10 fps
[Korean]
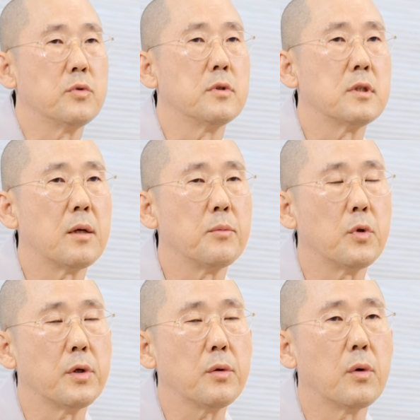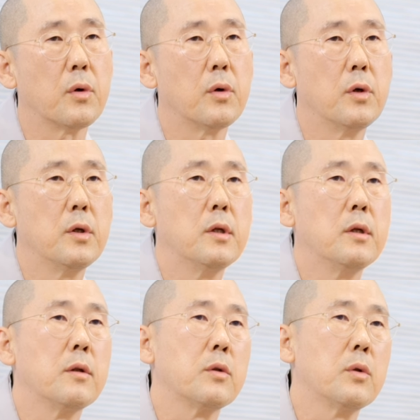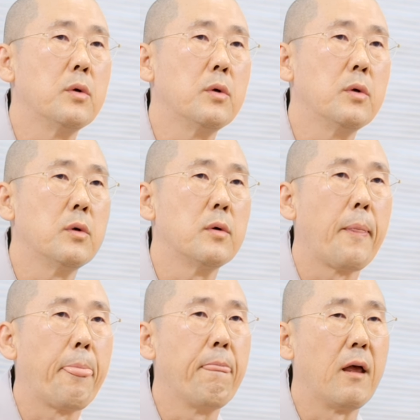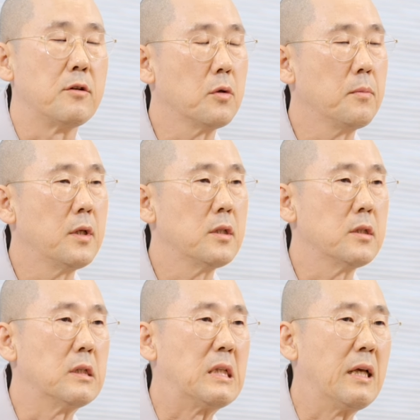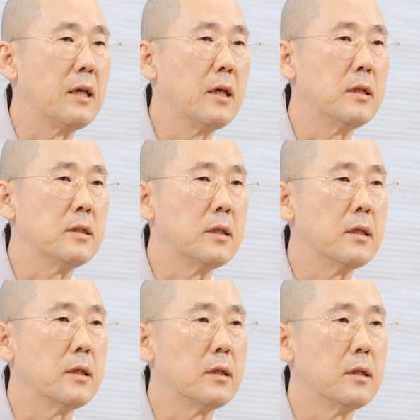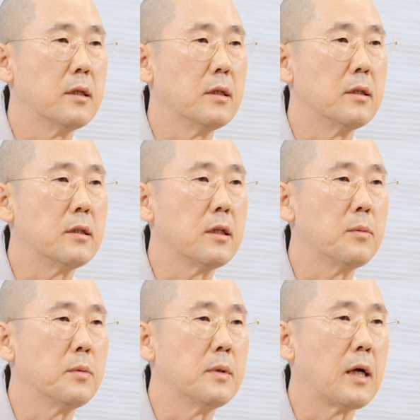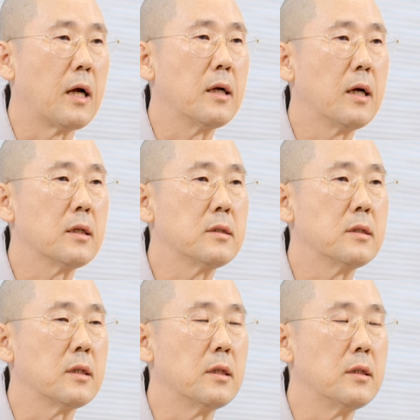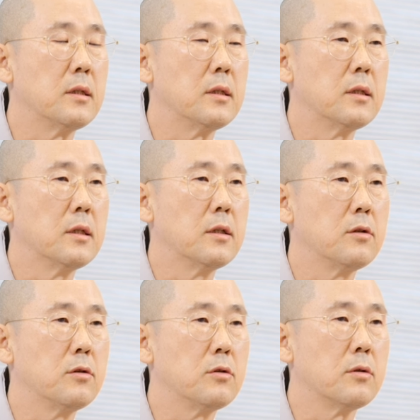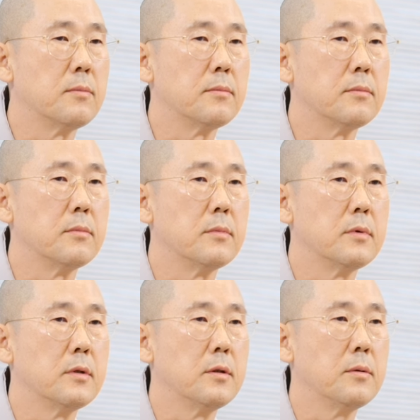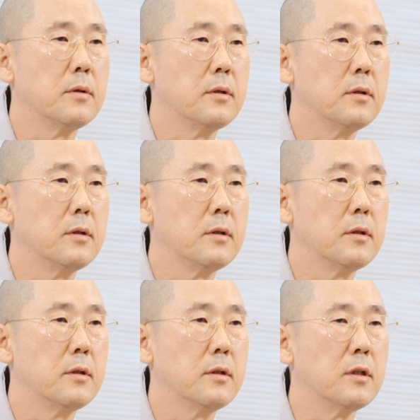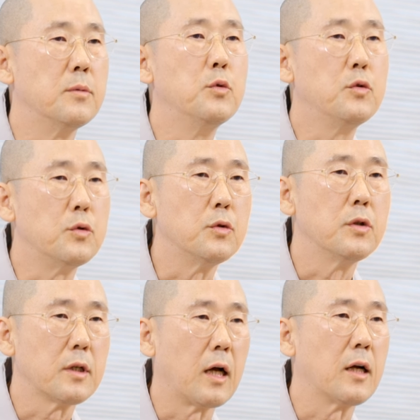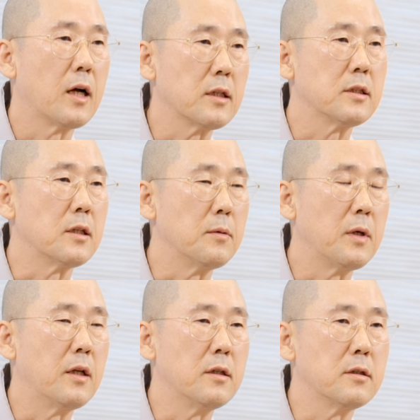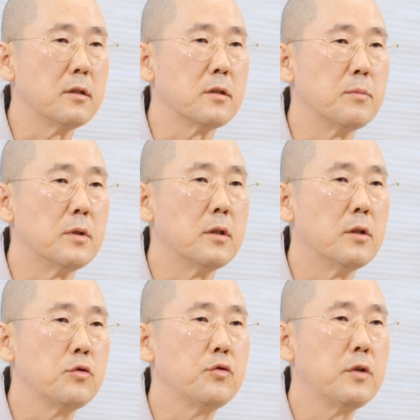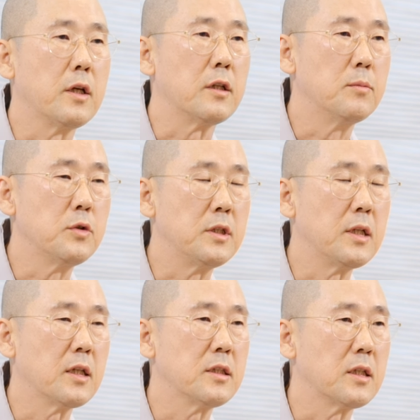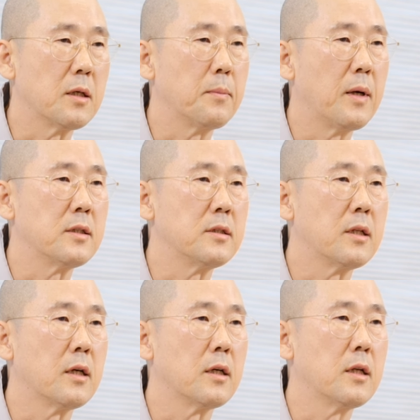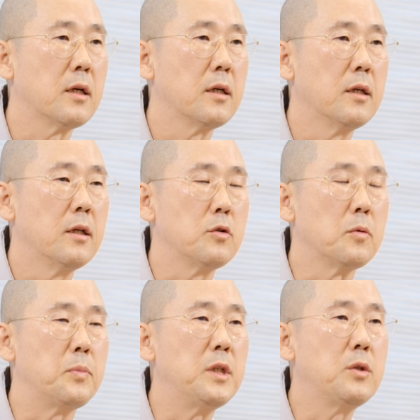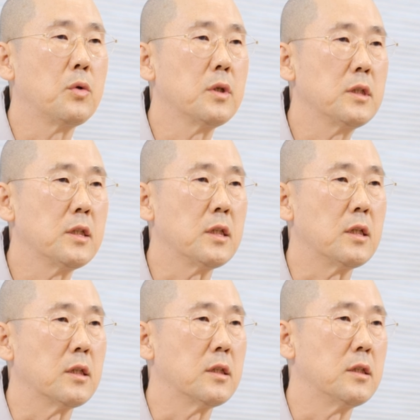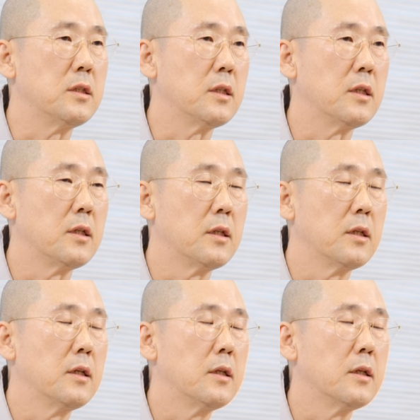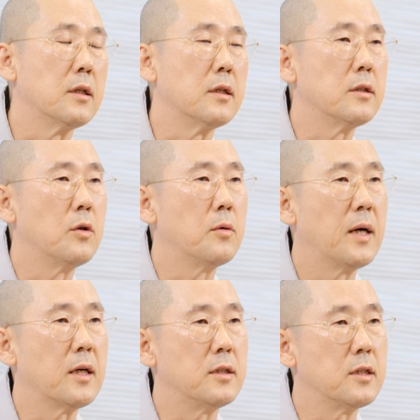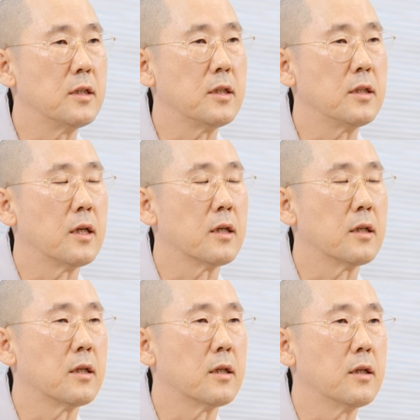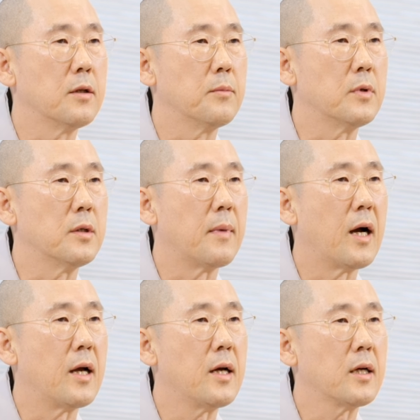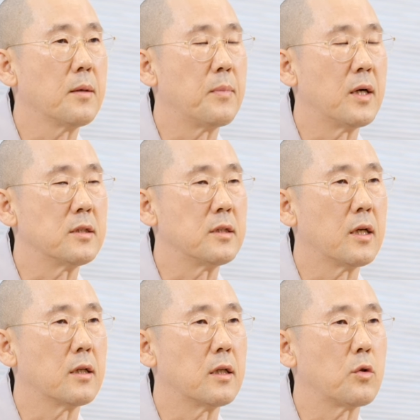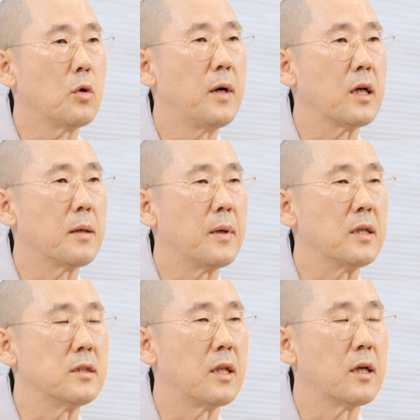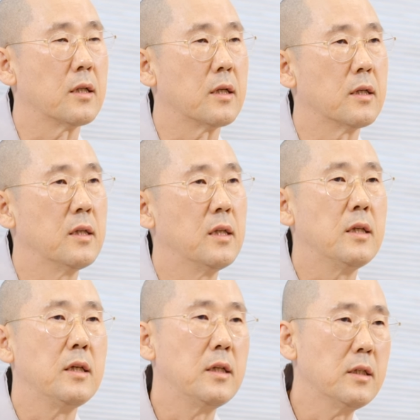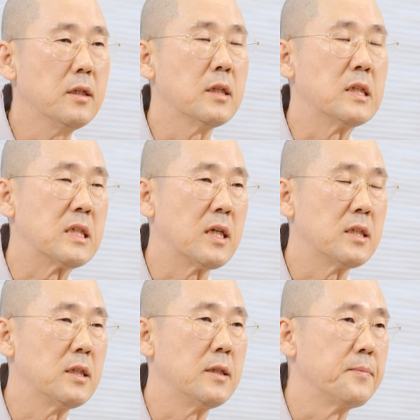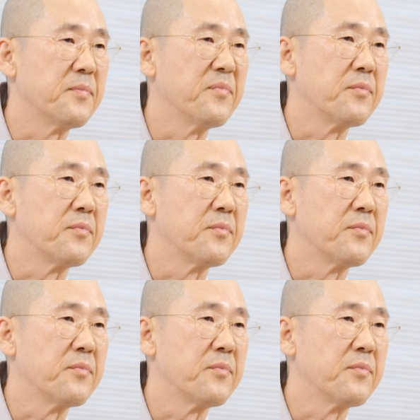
푸는 사람도 있고, 또 한쪽 면에서는 되게 이제 어떻게 보면 감각적인, 좀 너무 감각적인, 예를 들어서 뭐 술에 너무 지나치게 빠진다거나, 좀 비도덕적인 그런 이제 욕망을 즐긴다거나, 뭐 마약에 빠진다거나 도박에 빠진다거나, 이런 거는 사실